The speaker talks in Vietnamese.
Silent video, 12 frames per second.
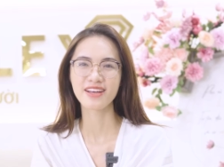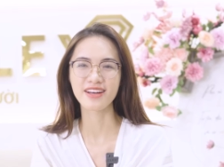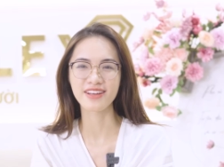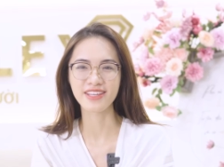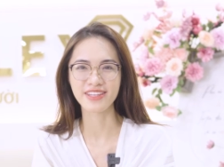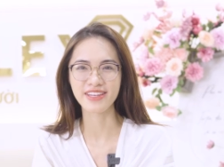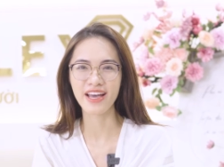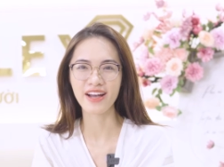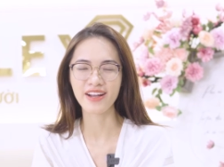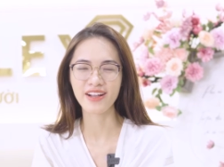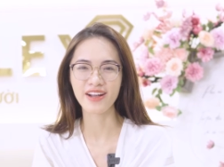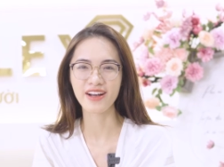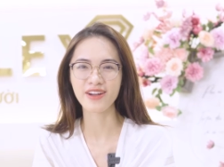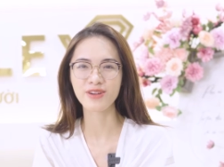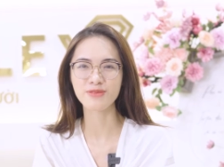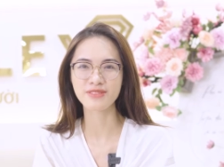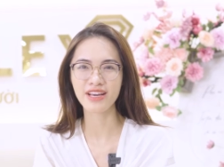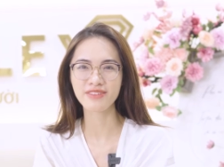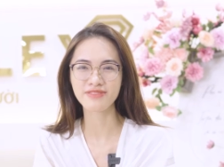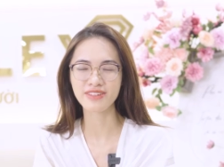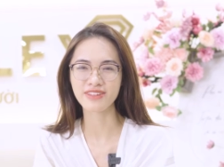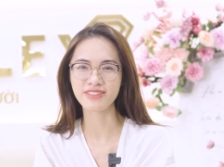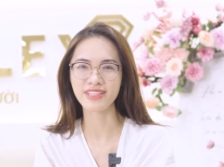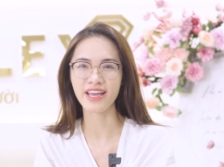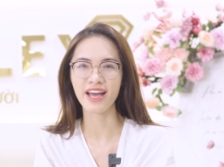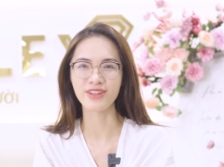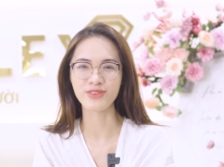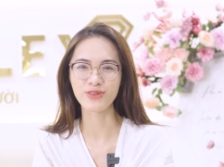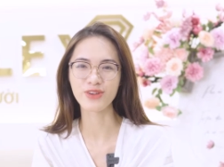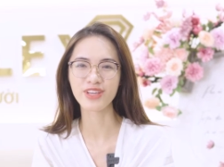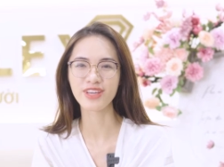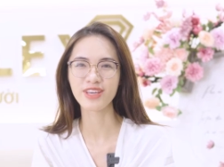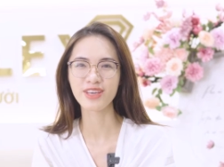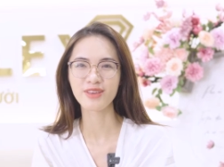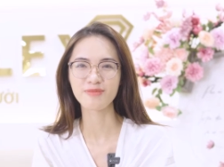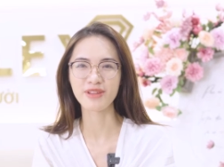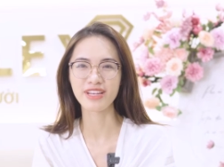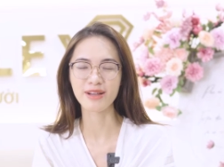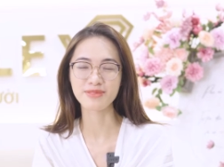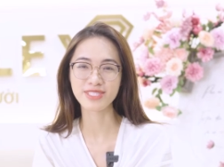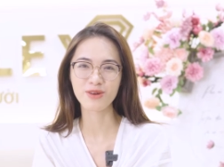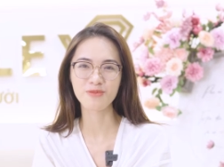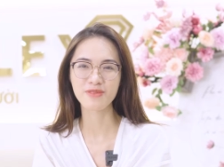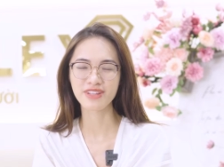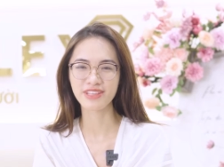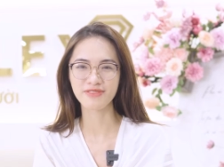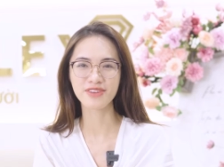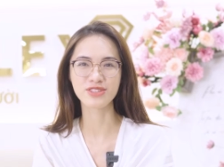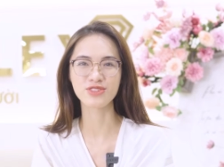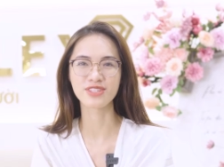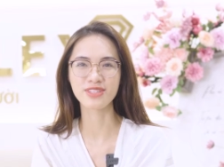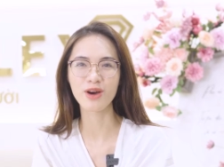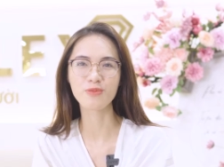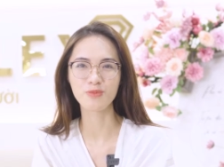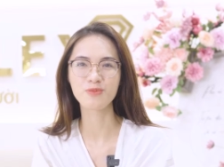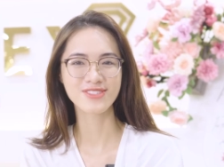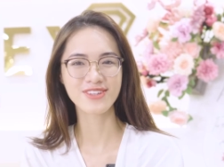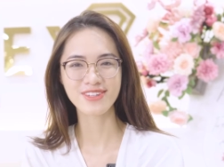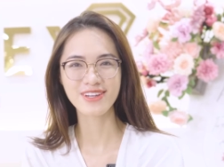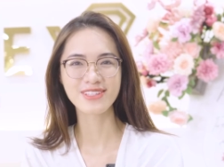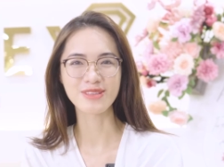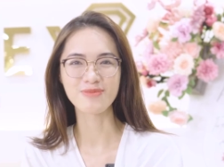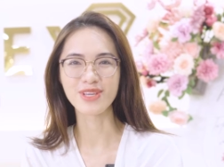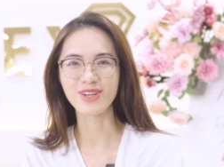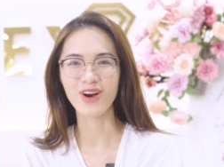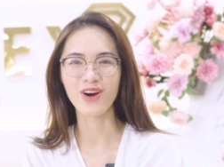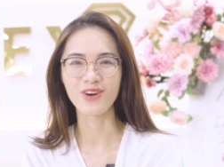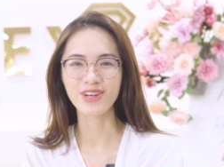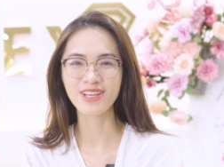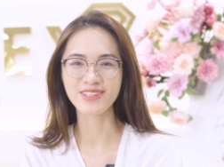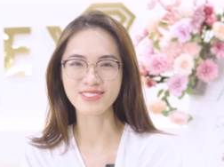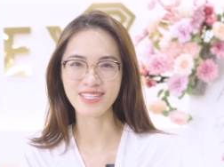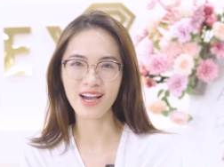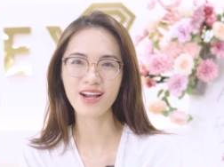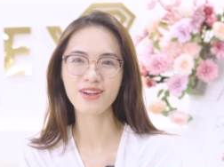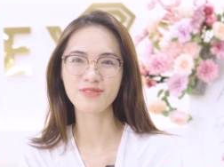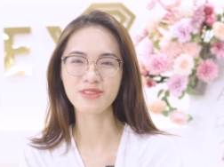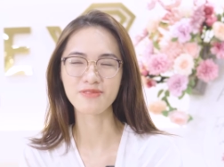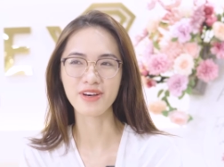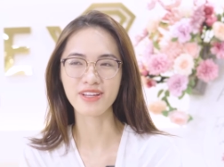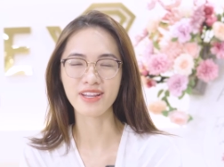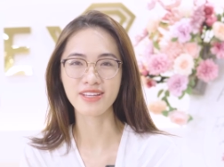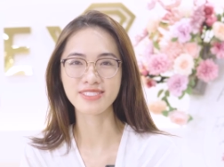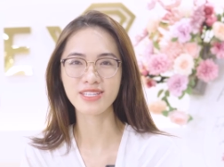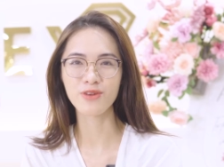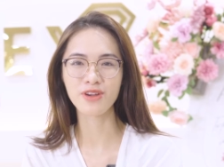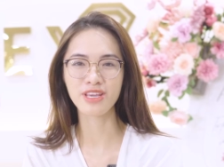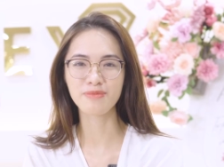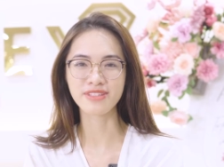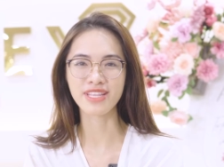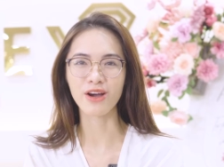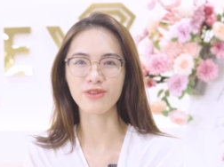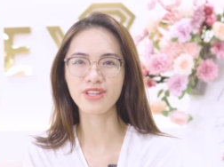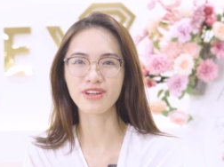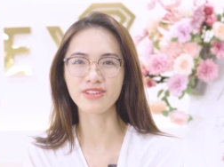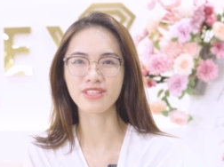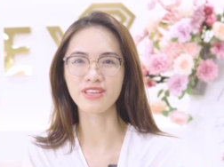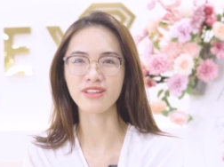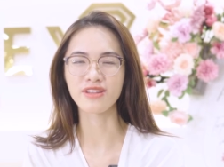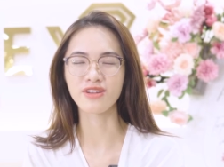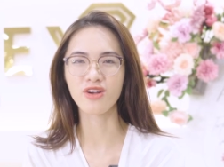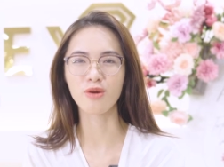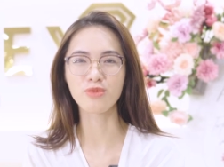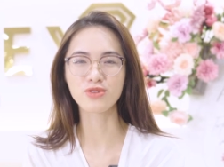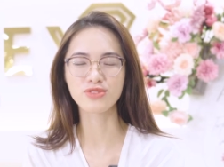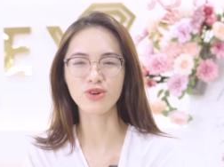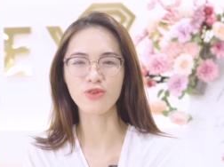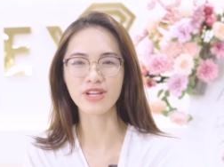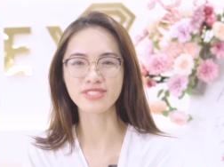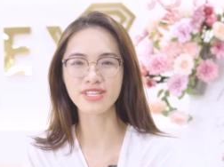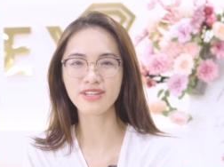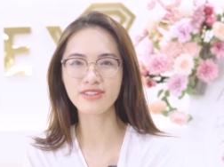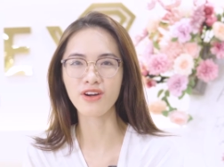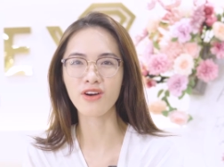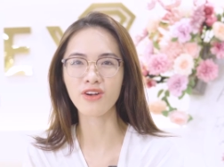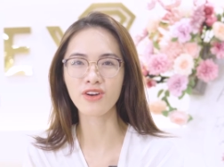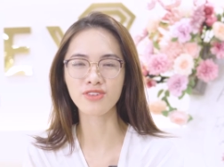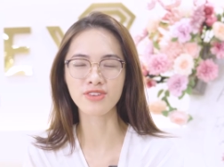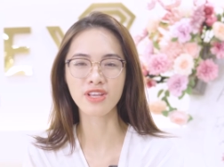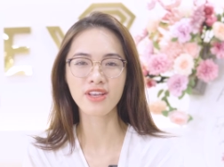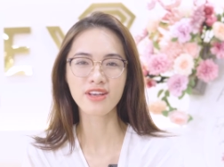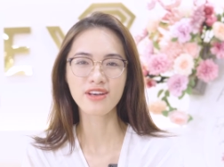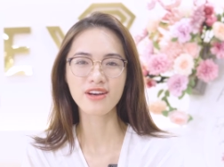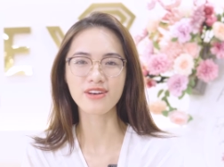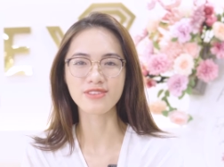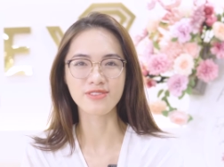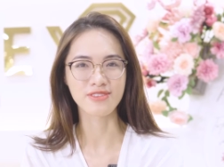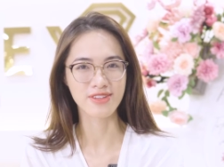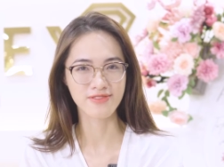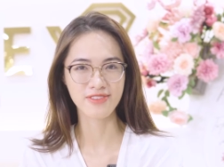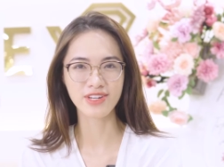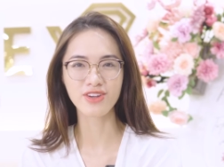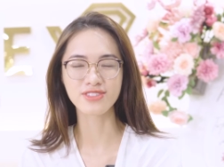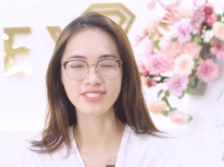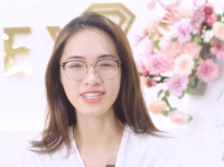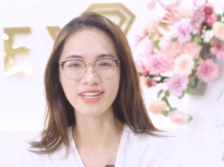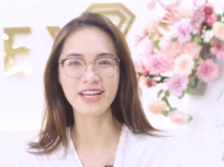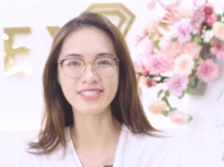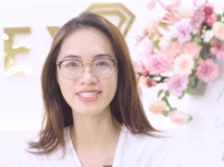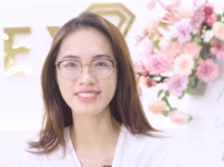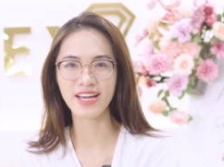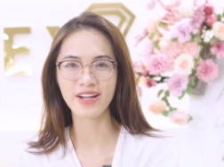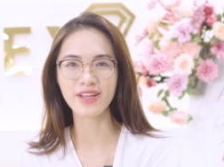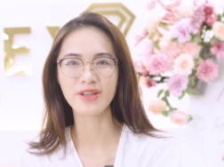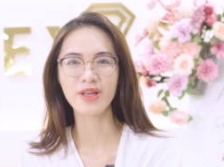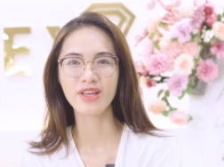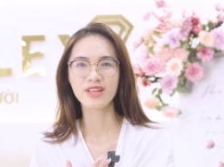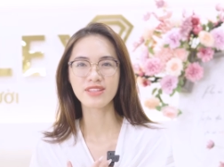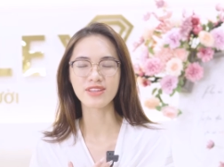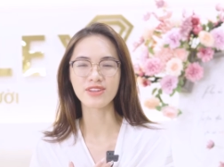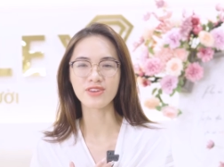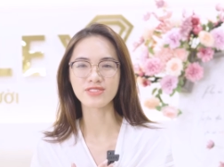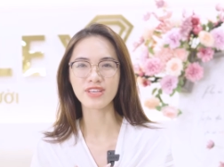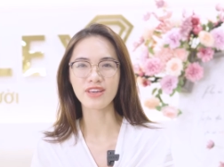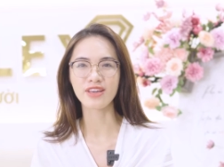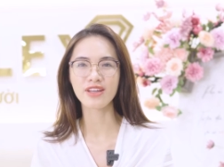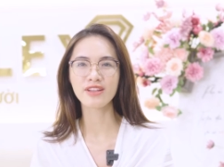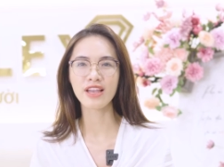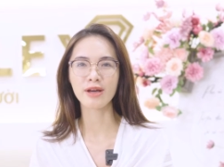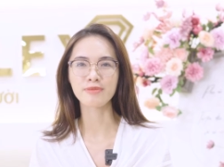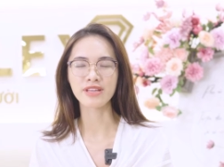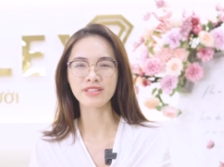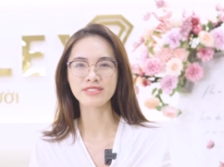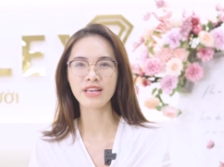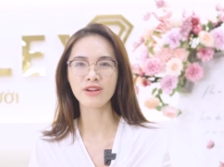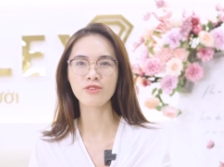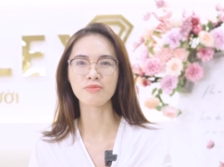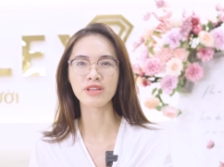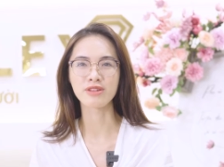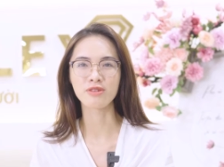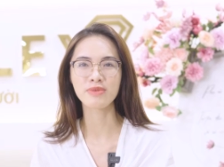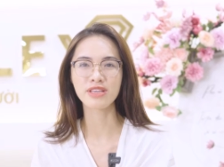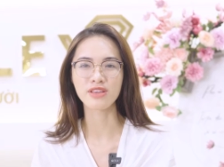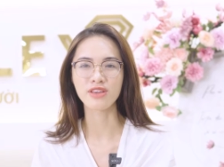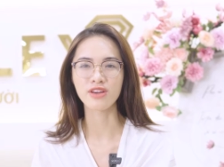À, hiện đang công tác tại Hà Nội. Mình làm trong lĩnh vực truyền thông. Trước đây thì mình có niềng răng, vì vậy là sau khi mà tháo niềng thì có một số cái chất nó còn uh, vẫn còn dính lại trên răng ấy, thì nó sẽ làm cái răng của mình nó bị